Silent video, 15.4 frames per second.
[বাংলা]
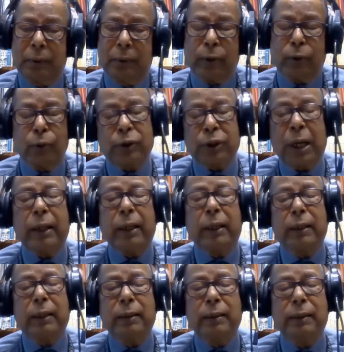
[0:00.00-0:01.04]

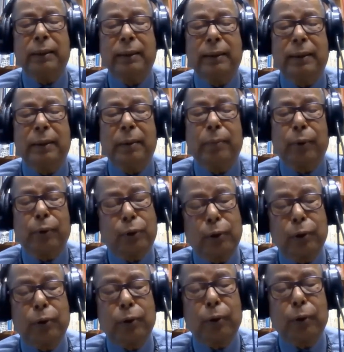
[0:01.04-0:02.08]
জ্ঞাতসারেই
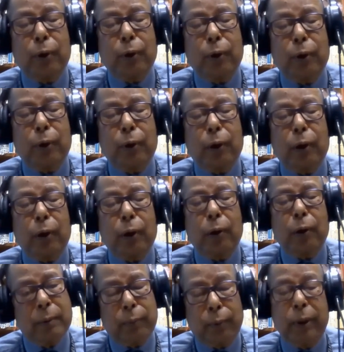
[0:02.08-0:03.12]
প্রচলিত নম
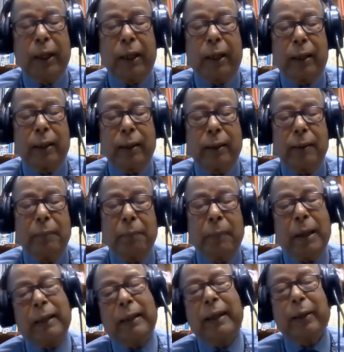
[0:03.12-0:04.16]
ভুলে
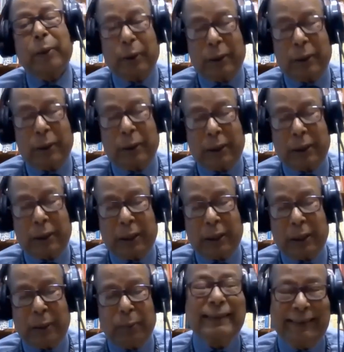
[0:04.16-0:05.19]
বাংলায় কথা বলতে
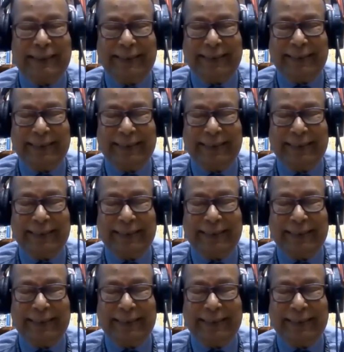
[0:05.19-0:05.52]
চাচ্ছি